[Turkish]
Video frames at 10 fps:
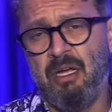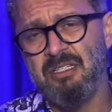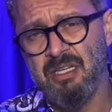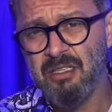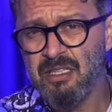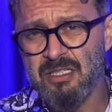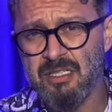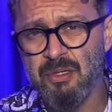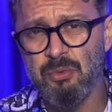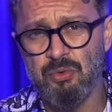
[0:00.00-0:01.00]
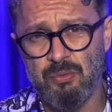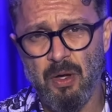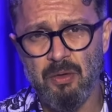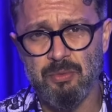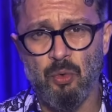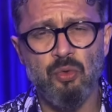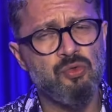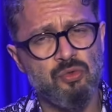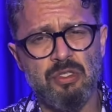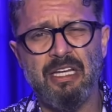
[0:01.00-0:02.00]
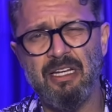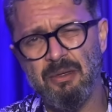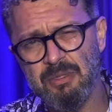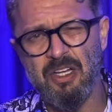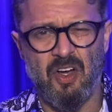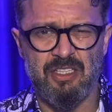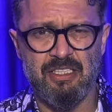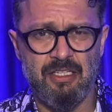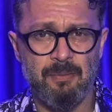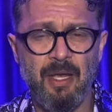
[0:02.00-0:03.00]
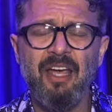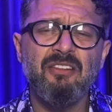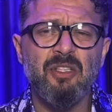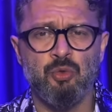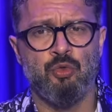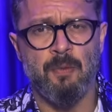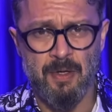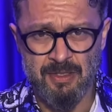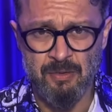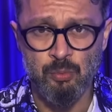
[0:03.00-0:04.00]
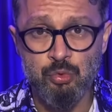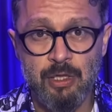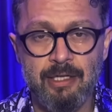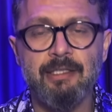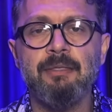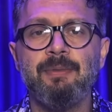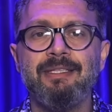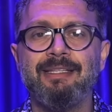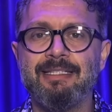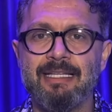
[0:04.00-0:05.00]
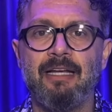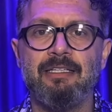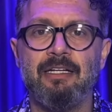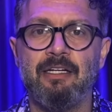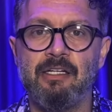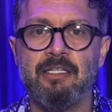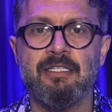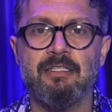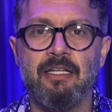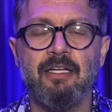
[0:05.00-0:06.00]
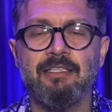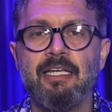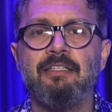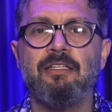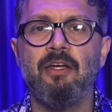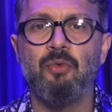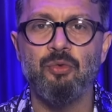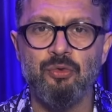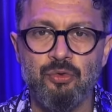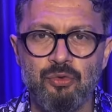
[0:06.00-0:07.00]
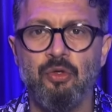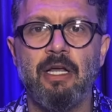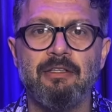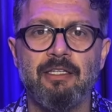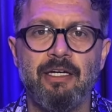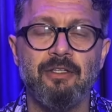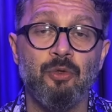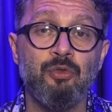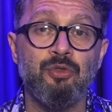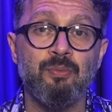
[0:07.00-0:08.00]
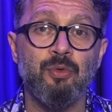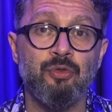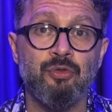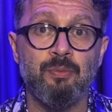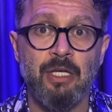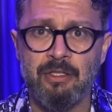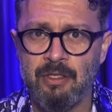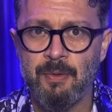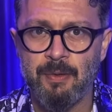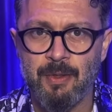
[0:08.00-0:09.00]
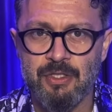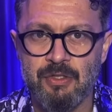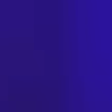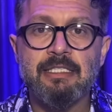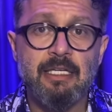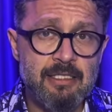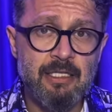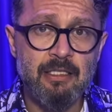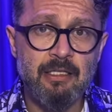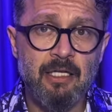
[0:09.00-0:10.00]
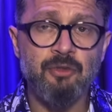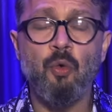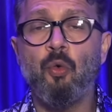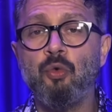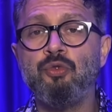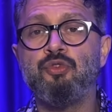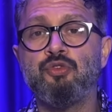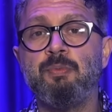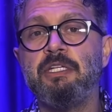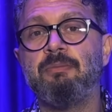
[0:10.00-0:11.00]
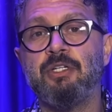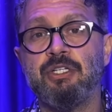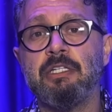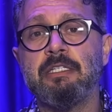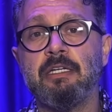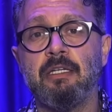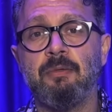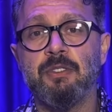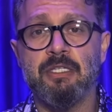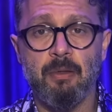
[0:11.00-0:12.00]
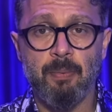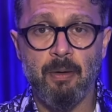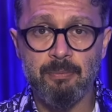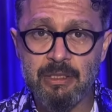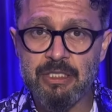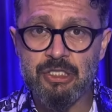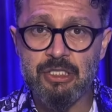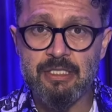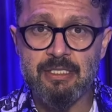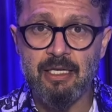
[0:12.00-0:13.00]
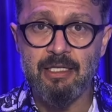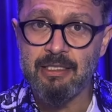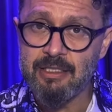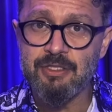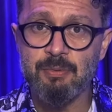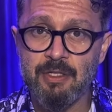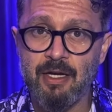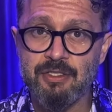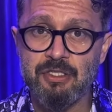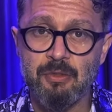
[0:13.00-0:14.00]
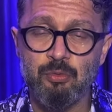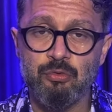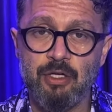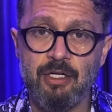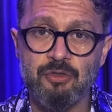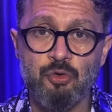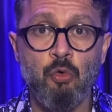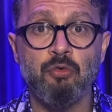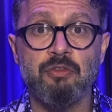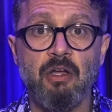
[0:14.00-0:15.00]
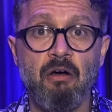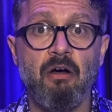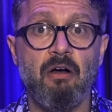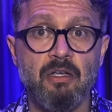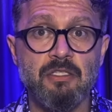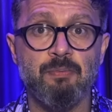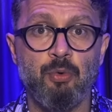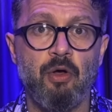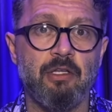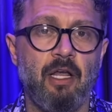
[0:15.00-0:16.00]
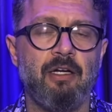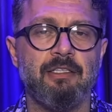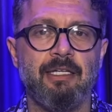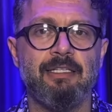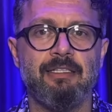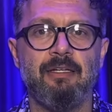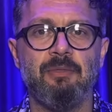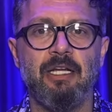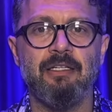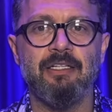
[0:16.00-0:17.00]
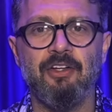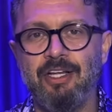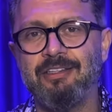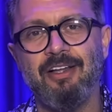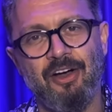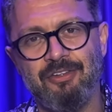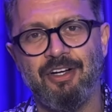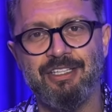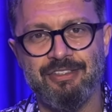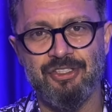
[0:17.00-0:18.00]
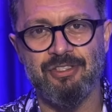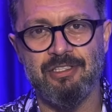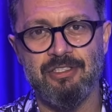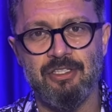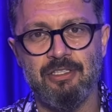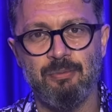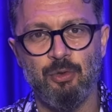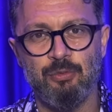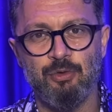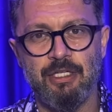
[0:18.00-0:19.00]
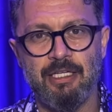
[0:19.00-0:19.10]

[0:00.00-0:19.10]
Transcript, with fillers: ben zaten istemiyordum abi olsun seneye bir daha girerim evde tutamazdım bu sene gibi teselliler arasından kendine uygun olanlara götüm götüm yanlamaya başlamış. Sayısal alanda 13 bin başarı sıralaması yapan bir kişi ise ilginç bir tercihte bulunarak çok daha az puanlarla da girilebilen kanatlı hayvan yetiştiriciliği bölümüne